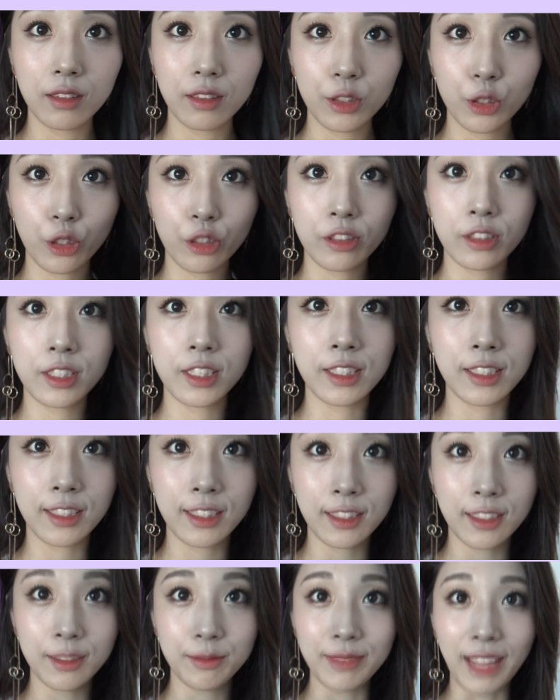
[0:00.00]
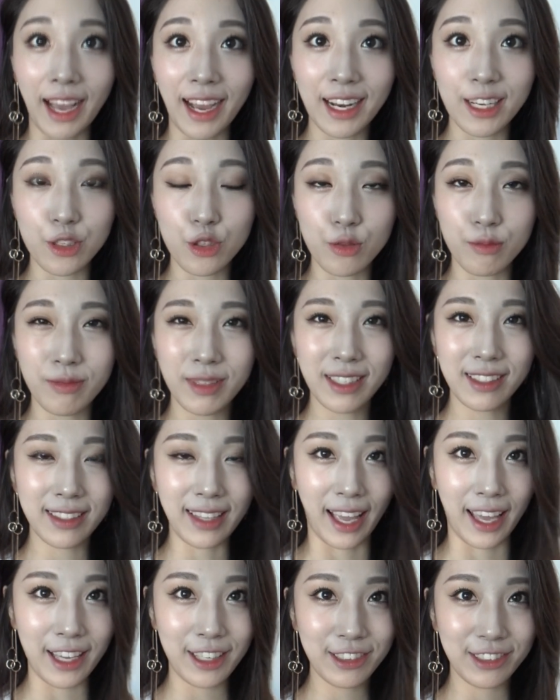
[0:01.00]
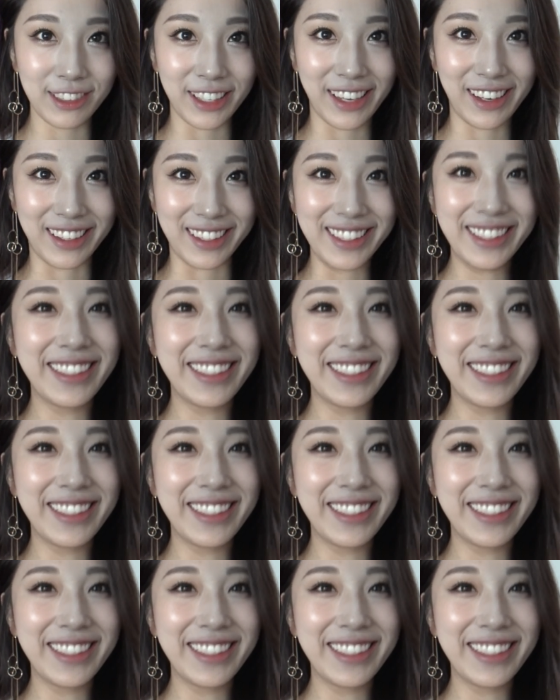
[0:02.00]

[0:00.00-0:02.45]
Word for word: 전 지금 나갈 준비를 다 했고요.